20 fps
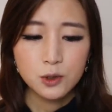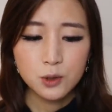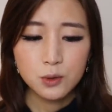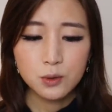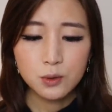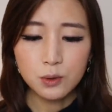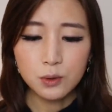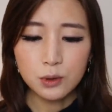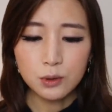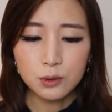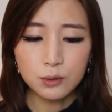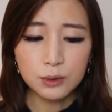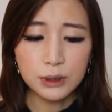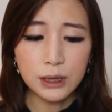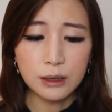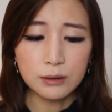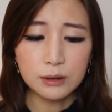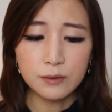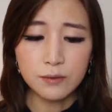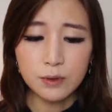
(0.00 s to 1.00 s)
中国古
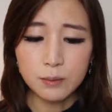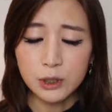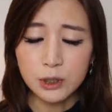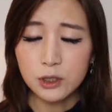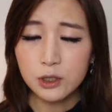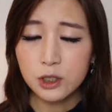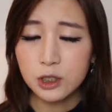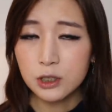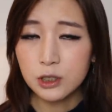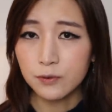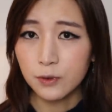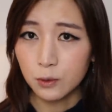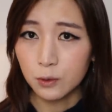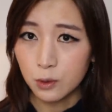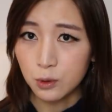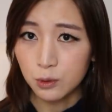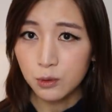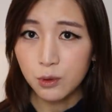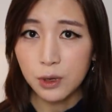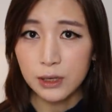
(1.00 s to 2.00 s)
老的文明是
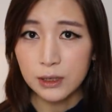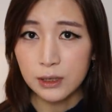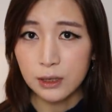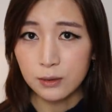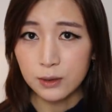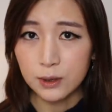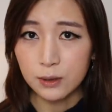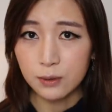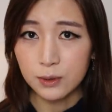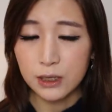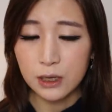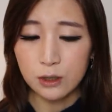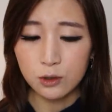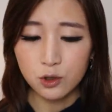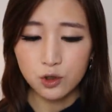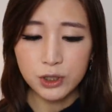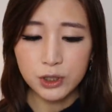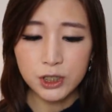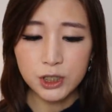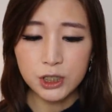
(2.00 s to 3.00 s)
否永远要走
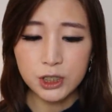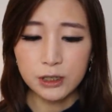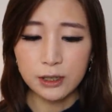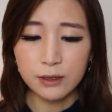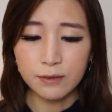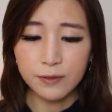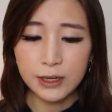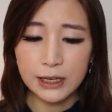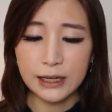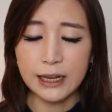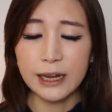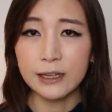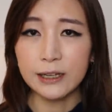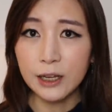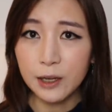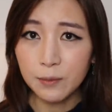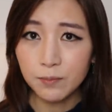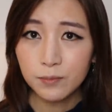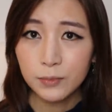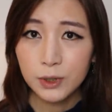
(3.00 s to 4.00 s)
向专制的未来
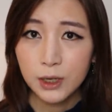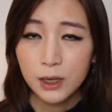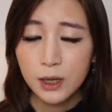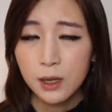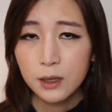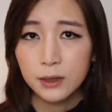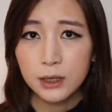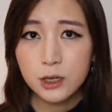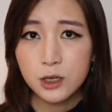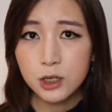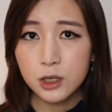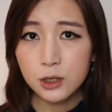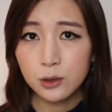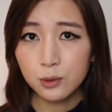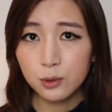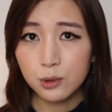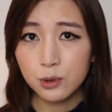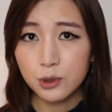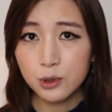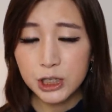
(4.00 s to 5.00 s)
呢？但是，
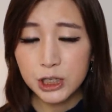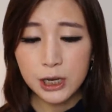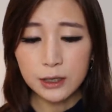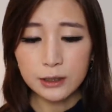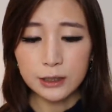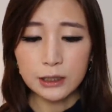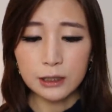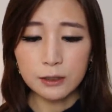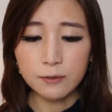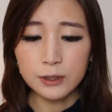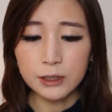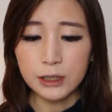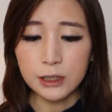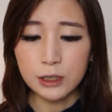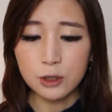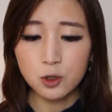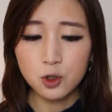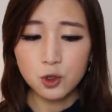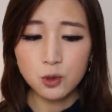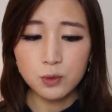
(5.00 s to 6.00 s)
对于这样的一个问
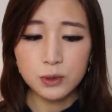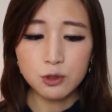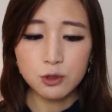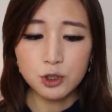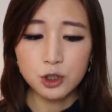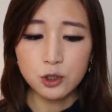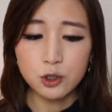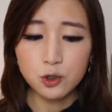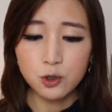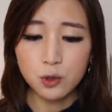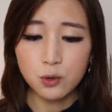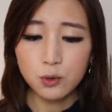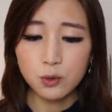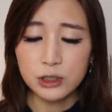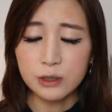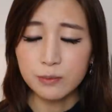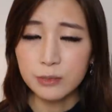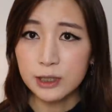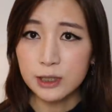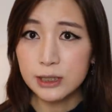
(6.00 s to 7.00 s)
题，终究是中
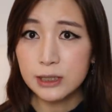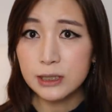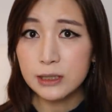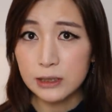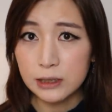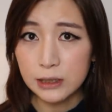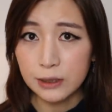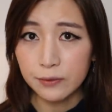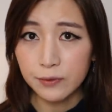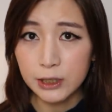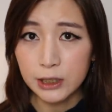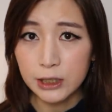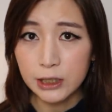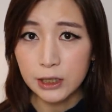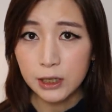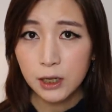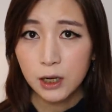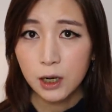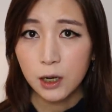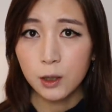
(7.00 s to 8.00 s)
国人民自己的问
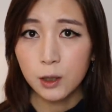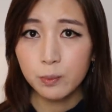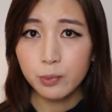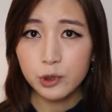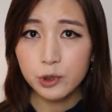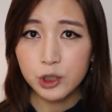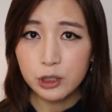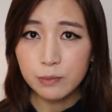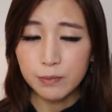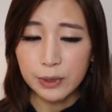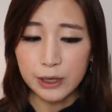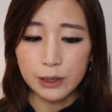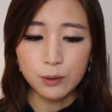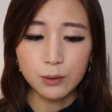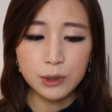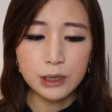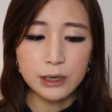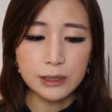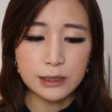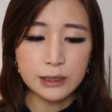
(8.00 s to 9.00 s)
题，而不是美
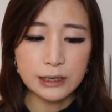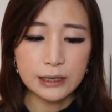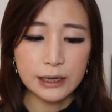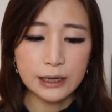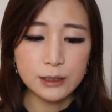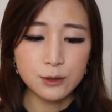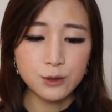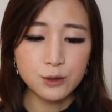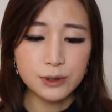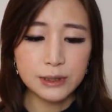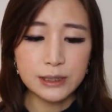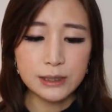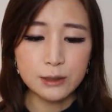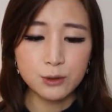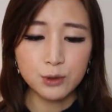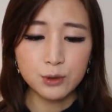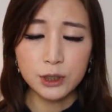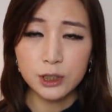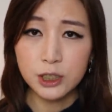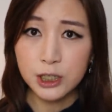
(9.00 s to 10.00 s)
国人应该去
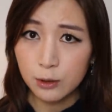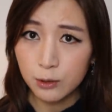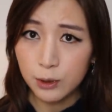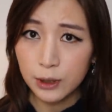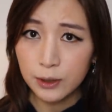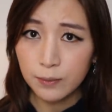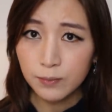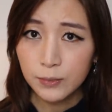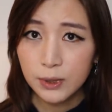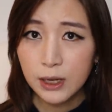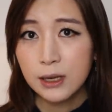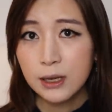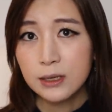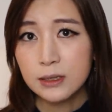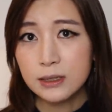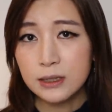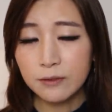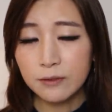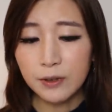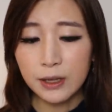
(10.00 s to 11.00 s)
解决的战略。
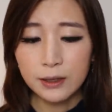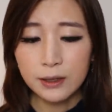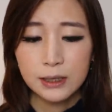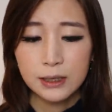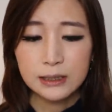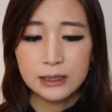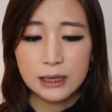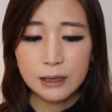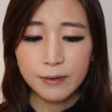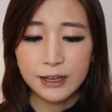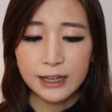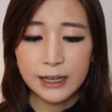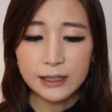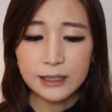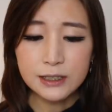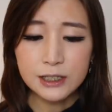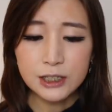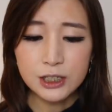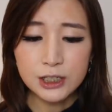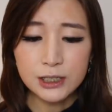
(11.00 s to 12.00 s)
相反，在未来
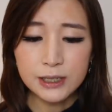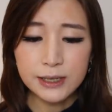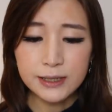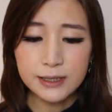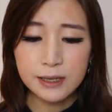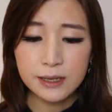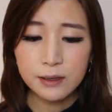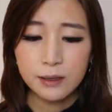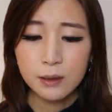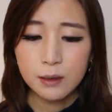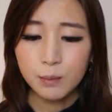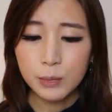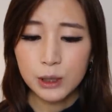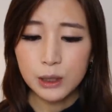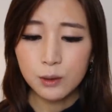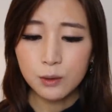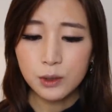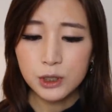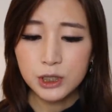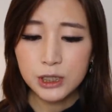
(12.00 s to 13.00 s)
的几十年间，
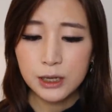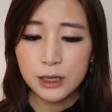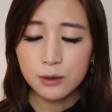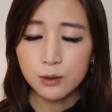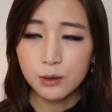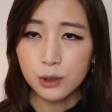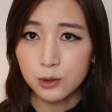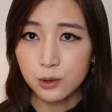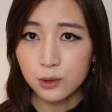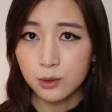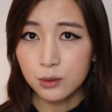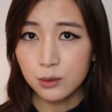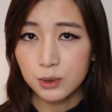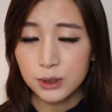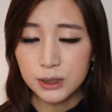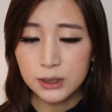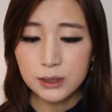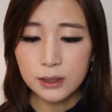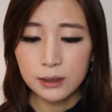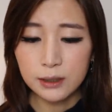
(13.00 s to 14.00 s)
美国战略
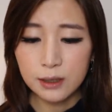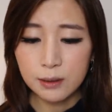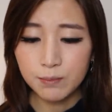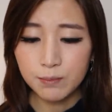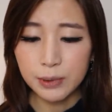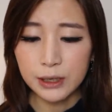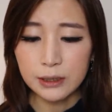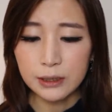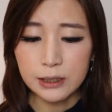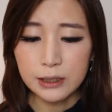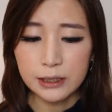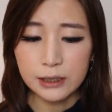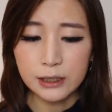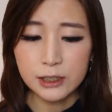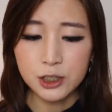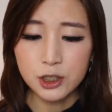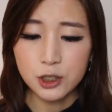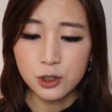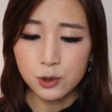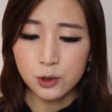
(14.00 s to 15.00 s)
雄心的根本应
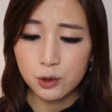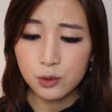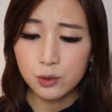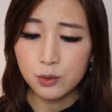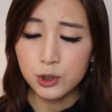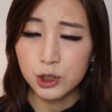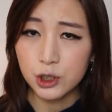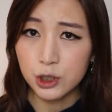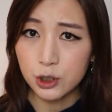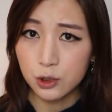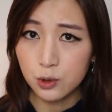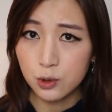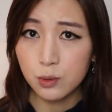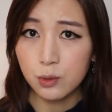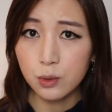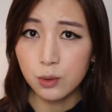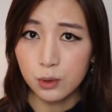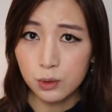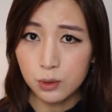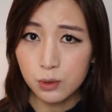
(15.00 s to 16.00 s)
该是促使
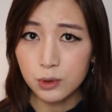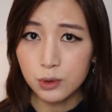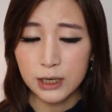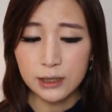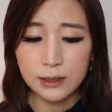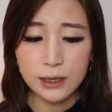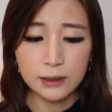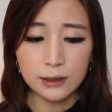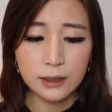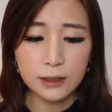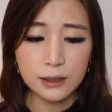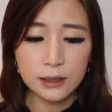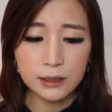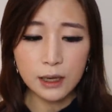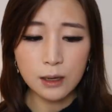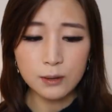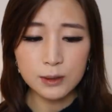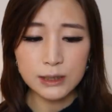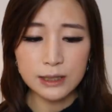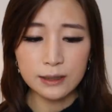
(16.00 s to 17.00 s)
中国共产党的
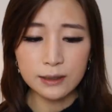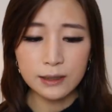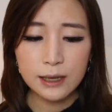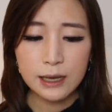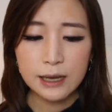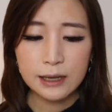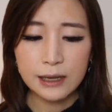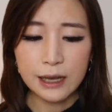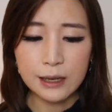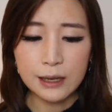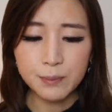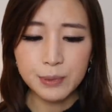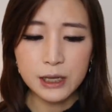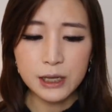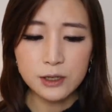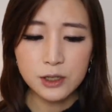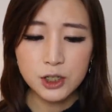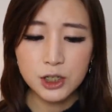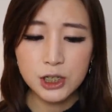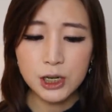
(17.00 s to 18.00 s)
领导层改
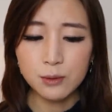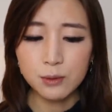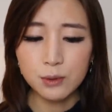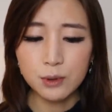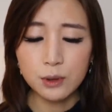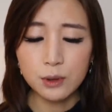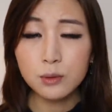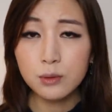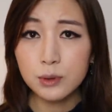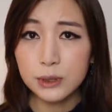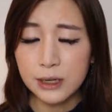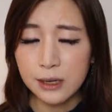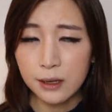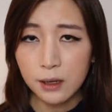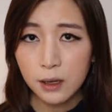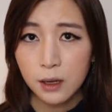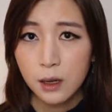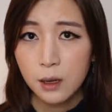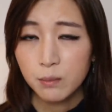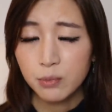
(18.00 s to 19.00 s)
变战略路
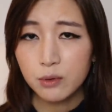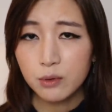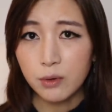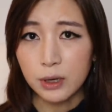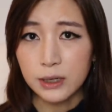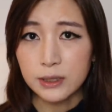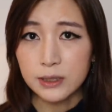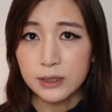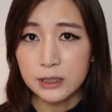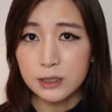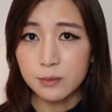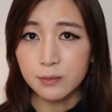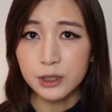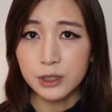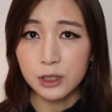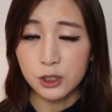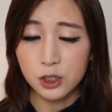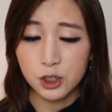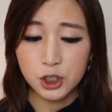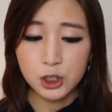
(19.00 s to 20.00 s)
线，不管习近
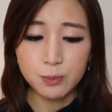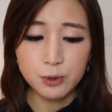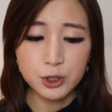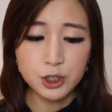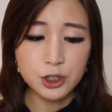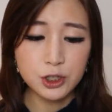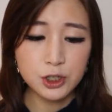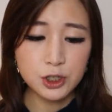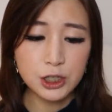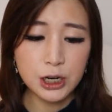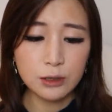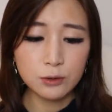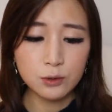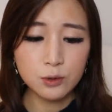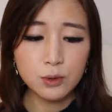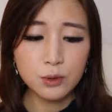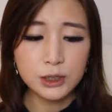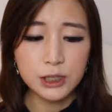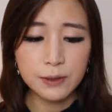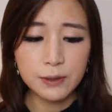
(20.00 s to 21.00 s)
平是不是掌
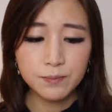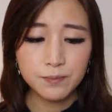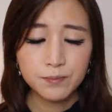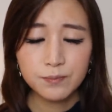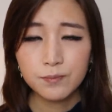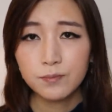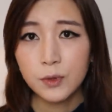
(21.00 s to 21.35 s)
舵人。